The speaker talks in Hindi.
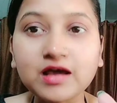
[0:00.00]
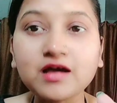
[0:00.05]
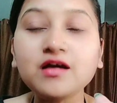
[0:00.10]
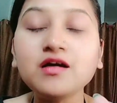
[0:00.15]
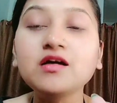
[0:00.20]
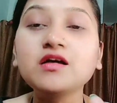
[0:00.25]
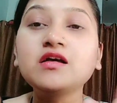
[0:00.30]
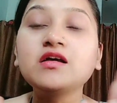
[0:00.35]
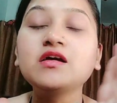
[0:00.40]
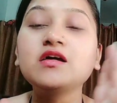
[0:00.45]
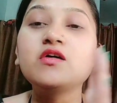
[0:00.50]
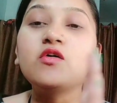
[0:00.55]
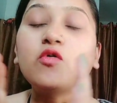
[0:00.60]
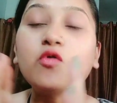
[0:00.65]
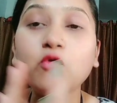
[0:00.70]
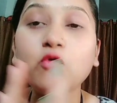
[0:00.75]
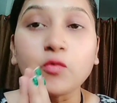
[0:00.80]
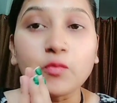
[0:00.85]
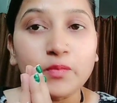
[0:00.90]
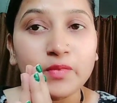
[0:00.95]
हो
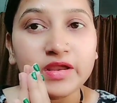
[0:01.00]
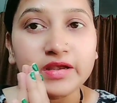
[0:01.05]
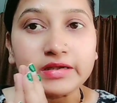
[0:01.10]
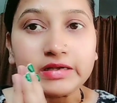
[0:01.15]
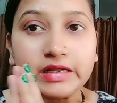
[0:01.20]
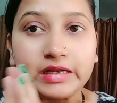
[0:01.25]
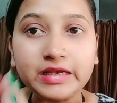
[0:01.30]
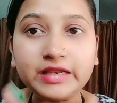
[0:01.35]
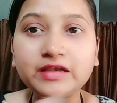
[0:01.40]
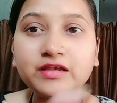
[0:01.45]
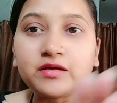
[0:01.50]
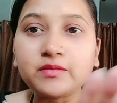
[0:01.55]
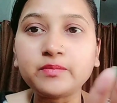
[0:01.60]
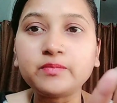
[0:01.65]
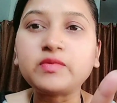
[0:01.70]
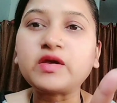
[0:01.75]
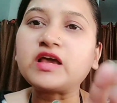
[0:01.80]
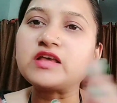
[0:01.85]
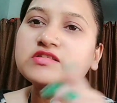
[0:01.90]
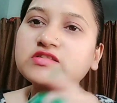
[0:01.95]
होममेड
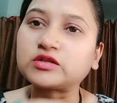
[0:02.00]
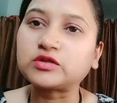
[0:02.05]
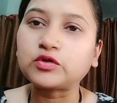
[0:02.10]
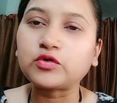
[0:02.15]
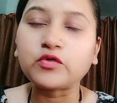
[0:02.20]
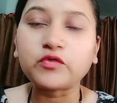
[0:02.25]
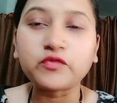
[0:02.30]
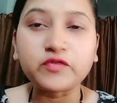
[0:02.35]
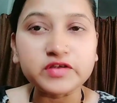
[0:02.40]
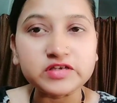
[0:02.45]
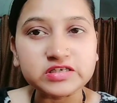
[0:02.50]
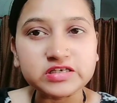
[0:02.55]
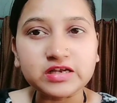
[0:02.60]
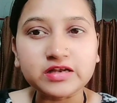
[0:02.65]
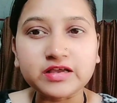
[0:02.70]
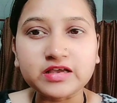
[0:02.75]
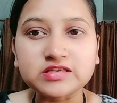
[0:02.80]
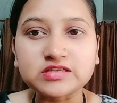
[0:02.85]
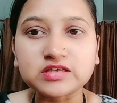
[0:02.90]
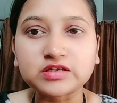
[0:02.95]
क्लीनअप कह सकते हो फेशियल
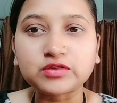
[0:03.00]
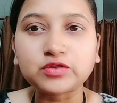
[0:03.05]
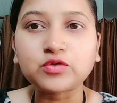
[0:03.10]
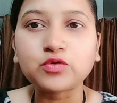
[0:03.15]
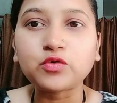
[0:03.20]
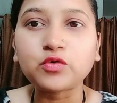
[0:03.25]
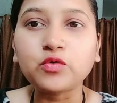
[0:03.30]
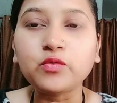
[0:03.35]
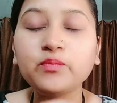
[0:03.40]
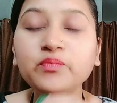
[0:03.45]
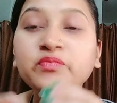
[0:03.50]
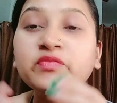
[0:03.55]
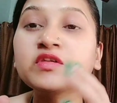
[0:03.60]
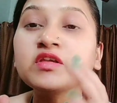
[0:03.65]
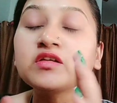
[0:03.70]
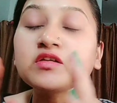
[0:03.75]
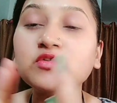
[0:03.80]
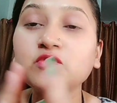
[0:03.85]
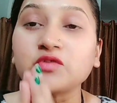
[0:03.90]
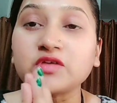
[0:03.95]
कह सकते हो
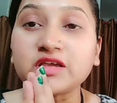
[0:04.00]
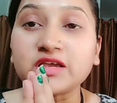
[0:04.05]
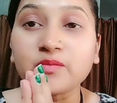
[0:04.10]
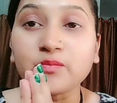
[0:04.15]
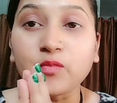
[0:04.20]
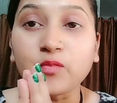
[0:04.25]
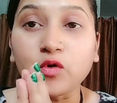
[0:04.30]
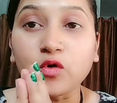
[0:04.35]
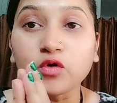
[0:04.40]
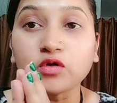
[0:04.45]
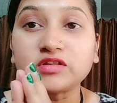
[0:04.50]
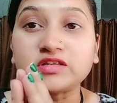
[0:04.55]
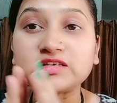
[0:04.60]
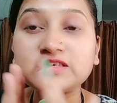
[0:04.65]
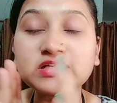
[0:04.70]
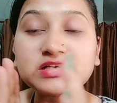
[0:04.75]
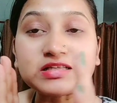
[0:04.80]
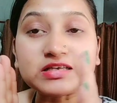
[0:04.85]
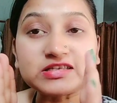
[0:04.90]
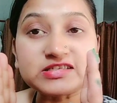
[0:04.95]
क्योंकि ये बहुत ही
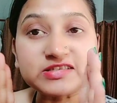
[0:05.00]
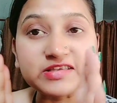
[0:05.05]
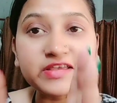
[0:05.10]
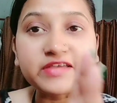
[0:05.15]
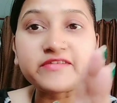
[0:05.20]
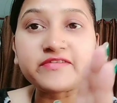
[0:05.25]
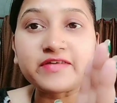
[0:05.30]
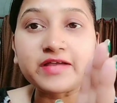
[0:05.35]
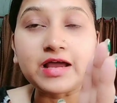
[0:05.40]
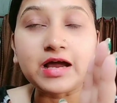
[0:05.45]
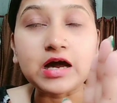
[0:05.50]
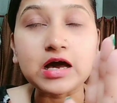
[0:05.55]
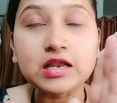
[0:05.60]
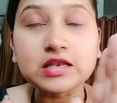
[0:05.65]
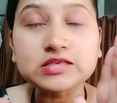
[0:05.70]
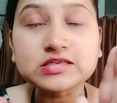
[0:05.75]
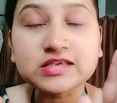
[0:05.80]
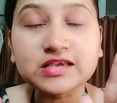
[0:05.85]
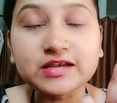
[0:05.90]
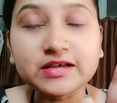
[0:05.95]
ज़्यादा सेफ़ है
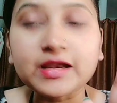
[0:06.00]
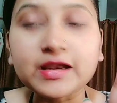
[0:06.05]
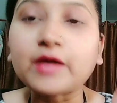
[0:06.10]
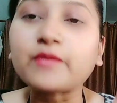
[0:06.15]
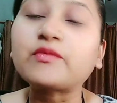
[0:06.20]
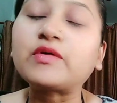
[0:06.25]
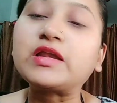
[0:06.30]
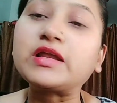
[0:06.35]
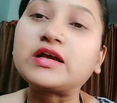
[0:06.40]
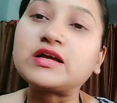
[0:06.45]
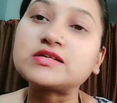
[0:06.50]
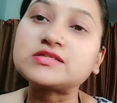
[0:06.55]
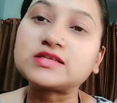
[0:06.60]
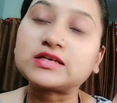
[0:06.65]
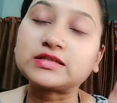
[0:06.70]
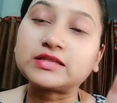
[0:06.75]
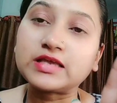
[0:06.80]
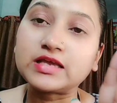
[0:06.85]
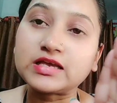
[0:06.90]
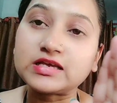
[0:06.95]
आल स्किन टाइप वाले कर
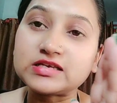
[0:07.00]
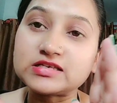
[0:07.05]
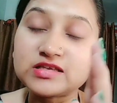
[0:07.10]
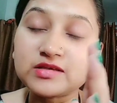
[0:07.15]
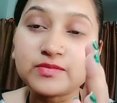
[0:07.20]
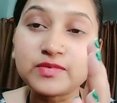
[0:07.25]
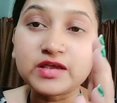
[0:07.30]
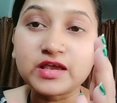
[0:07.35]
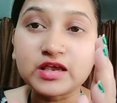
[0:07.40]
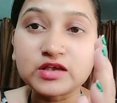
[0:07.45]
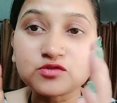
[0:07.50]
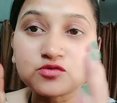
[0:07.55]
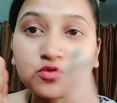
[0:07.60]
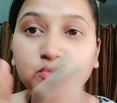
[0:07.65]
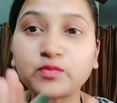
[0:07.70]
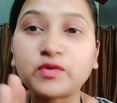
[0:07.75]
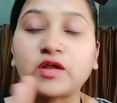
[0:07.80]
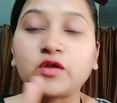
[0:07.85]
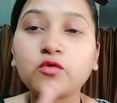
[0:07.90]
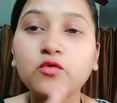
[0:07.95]
सकते हैं किसी भी एज
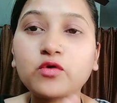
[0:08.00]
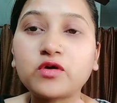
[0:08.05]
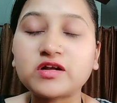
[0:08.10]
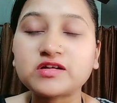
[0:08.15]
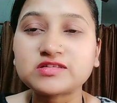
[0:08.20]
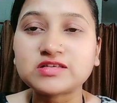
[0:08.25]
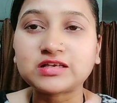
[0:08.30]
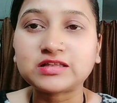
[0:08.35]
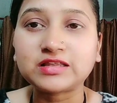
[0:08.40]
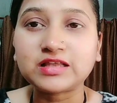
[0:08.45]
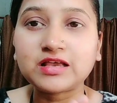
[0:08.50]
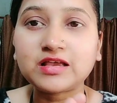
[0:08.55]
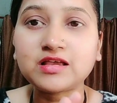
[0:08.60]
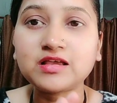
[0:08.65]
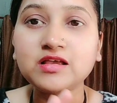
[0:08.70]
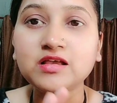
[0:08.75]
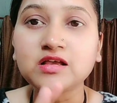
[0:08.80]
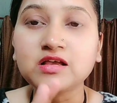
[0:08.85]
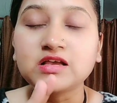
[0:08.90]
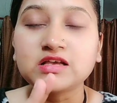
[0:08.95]
ग्रुप के लोग कर सकते
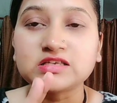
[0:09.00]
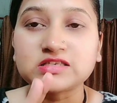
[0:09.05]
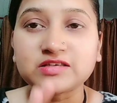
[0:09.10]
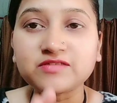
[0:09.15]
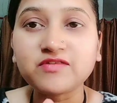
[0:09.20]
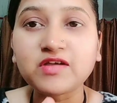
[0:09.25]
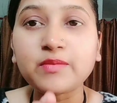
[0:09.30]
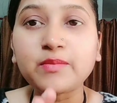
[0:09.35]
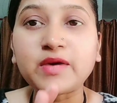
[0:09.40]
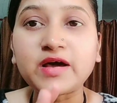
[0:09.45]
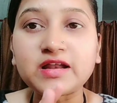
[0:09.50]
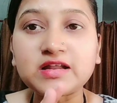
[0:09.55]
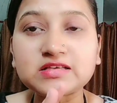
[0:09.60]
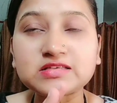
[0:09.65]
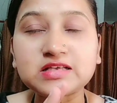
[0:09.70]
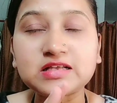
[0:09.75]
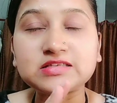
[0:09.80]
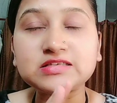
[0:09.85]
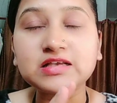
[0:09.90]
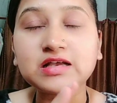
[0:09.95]
हैं सिवाय 12
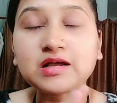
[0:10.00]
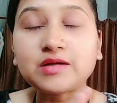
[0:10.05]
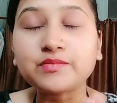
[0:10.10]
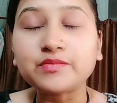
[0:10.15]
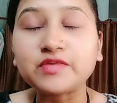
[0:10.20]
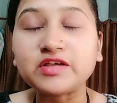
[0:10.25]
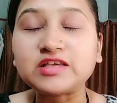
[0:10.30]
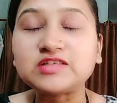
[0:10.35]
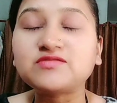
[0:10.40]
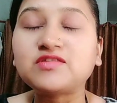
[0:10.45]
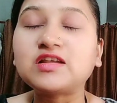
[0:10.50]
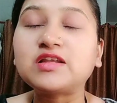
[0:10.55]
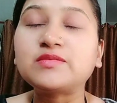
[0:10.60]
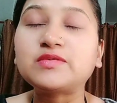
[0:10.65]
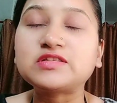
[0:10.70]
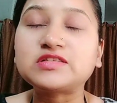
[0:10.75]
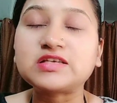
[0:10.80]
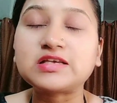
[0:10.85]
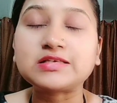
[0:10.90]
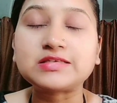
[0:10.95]
साल से कम एज वाले
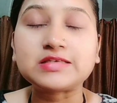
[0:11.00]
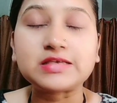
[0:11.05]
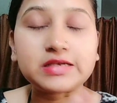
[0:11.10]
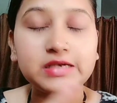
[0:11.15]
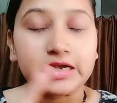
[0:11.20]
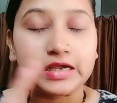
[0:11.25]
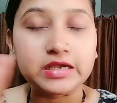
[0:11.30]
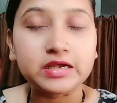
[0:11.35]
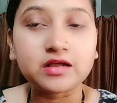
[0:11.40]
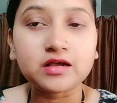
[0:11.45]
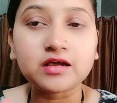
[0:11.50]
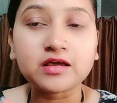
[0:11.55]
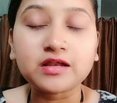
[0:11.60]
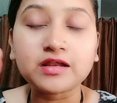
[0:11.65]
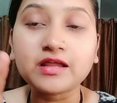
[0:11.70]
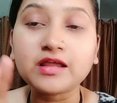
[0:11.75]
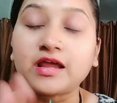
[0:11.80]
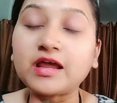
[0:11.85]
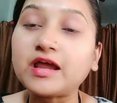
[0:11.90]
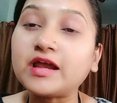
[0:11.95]
बच्चे इसे ट्राई ना
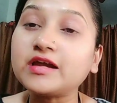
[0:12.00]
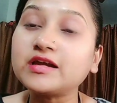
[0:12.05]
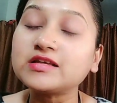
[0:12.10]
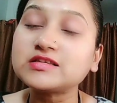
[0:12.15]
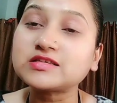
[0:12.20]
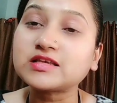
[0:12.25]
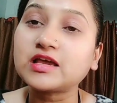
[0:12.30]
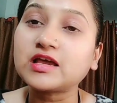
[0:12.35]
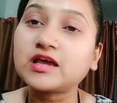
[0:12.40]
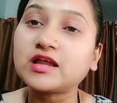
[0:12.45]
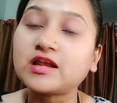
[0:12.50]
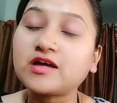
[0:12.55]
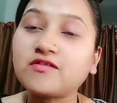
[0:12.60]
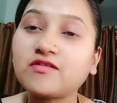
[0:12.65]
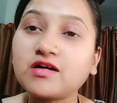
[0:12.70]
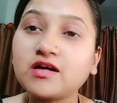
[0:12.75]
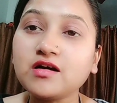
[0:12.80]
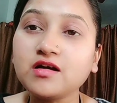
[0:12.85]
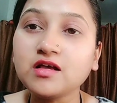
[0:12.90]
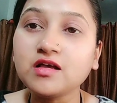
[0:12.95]
करें एंड इसके
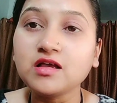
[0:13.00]
अलावा